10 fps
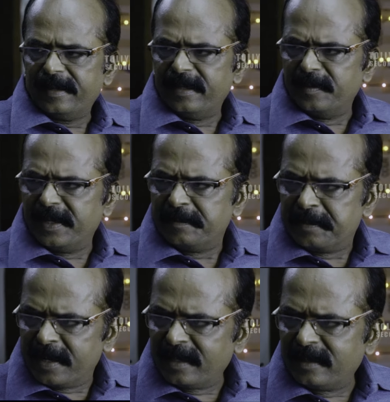ఇక మీద ఇది
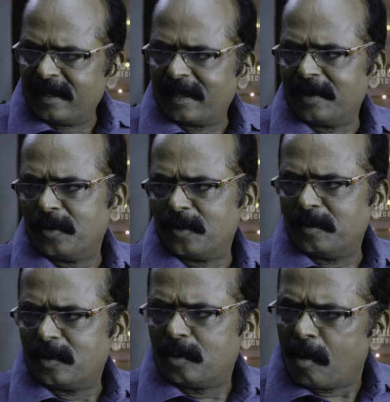పేరుకే కంట్రోల్
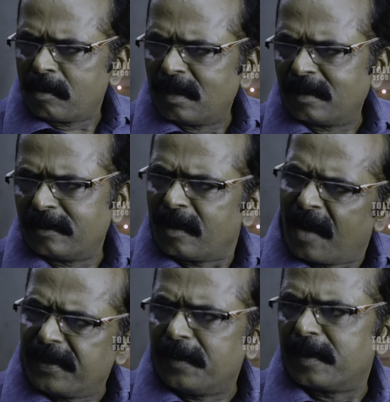రూమ్ టోటల్ కంట్రోల్
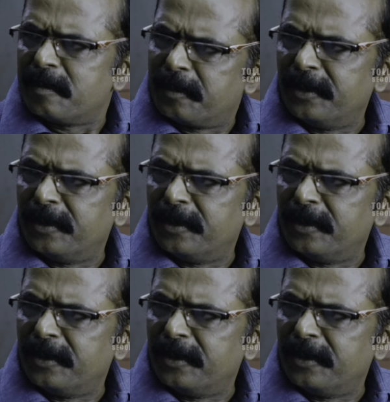వాళ్ళ వైపుకి